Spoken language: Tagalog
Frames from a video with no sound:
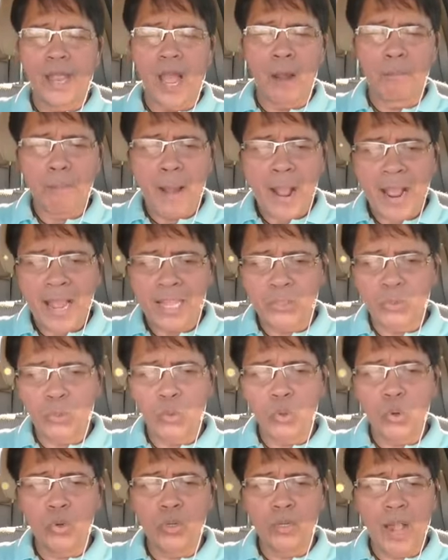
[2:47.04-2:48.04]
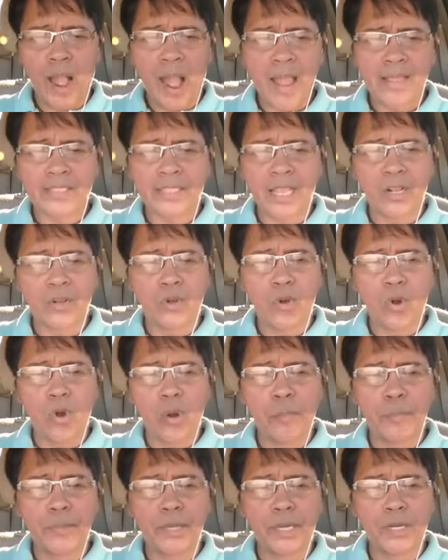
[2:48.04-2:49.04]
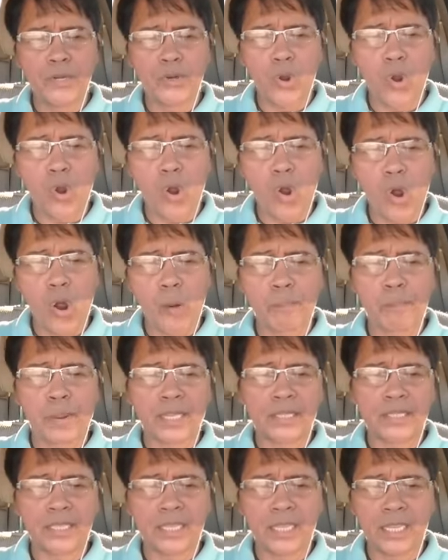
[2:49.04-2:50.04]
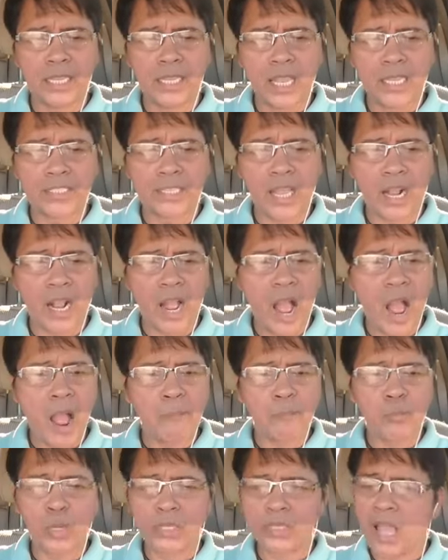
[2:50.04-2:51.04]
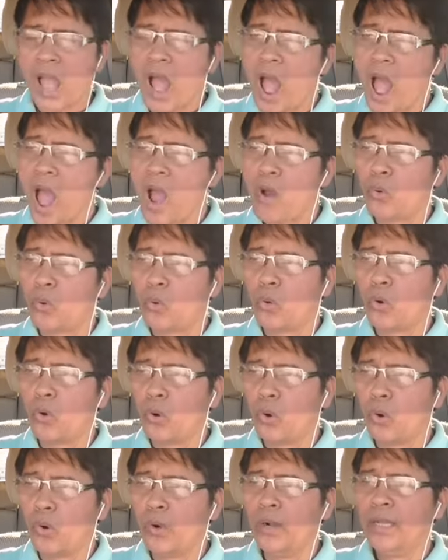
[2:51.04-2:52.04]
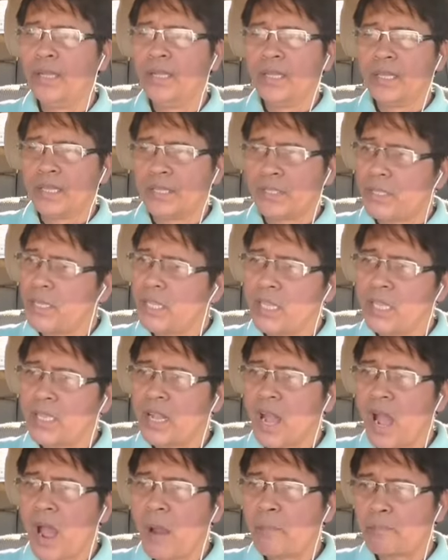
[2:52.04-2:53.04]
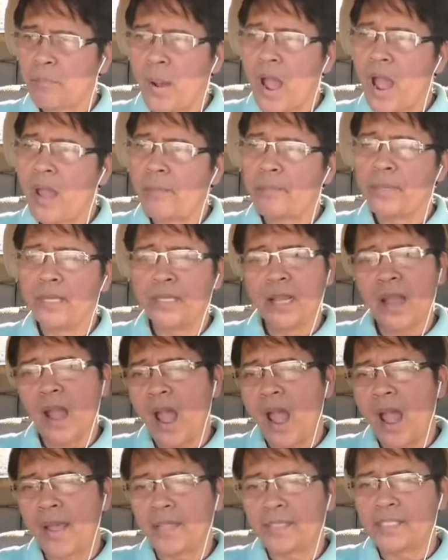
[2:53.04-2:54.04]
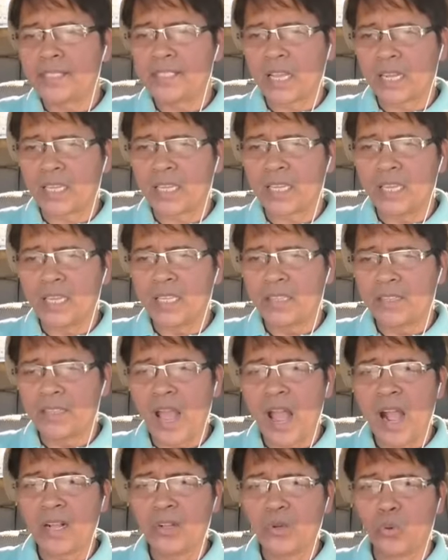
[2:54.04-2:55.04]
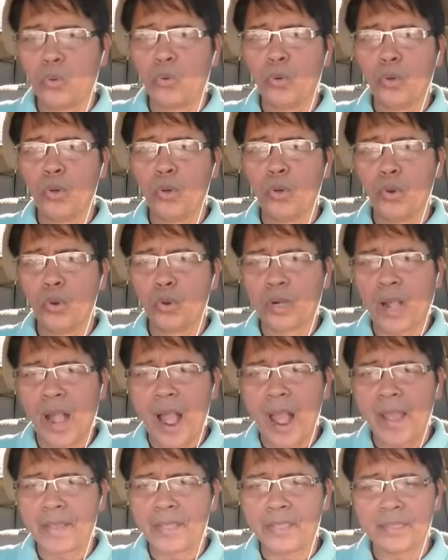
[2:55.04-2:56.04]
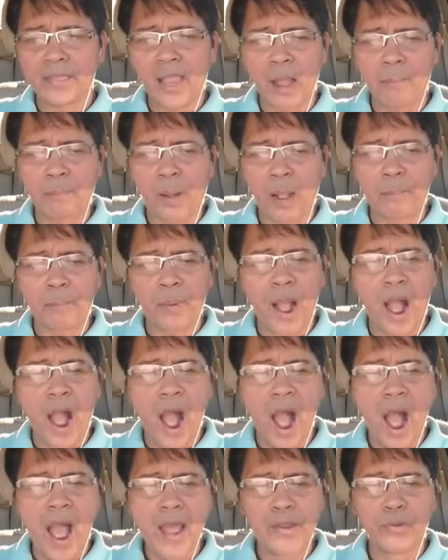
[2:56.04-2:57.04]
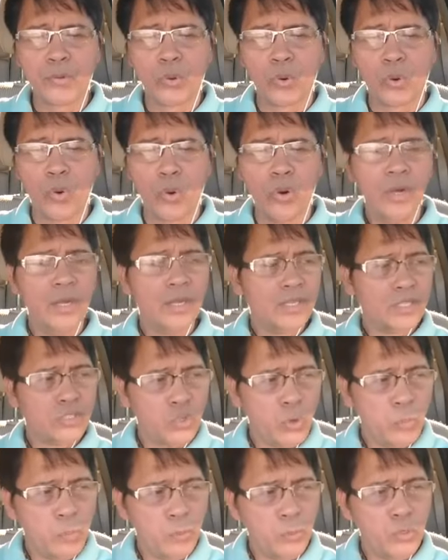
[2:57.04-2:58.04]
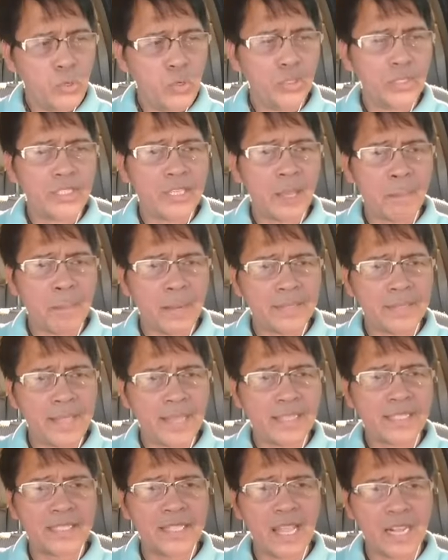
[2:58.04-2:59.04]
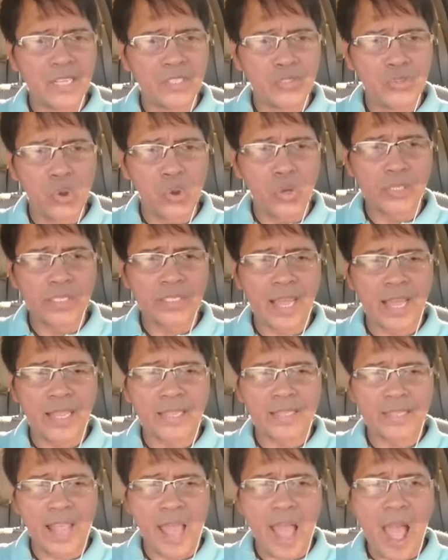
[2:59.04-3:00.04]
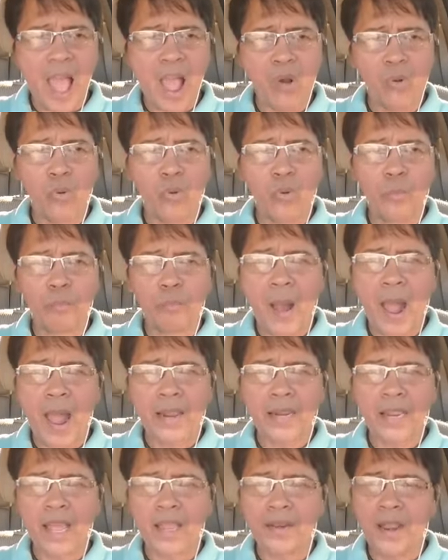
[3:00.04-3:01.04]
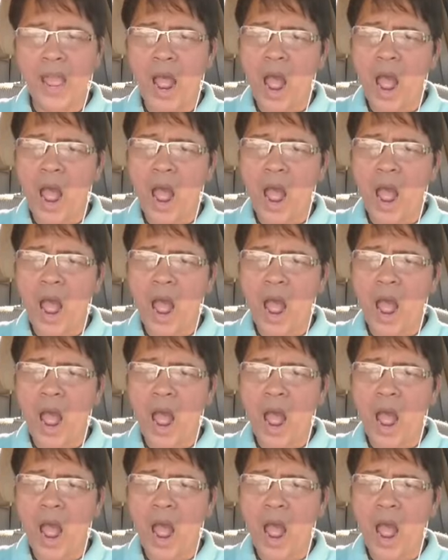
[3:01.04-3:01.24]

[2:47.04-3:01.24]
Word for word: Na makatulong ka sa gobyerno pati na sa kapwa-tao Nagkapabigat sakit ng ulo kahit napapaano Sumunod sa batas ng Diyos at tao para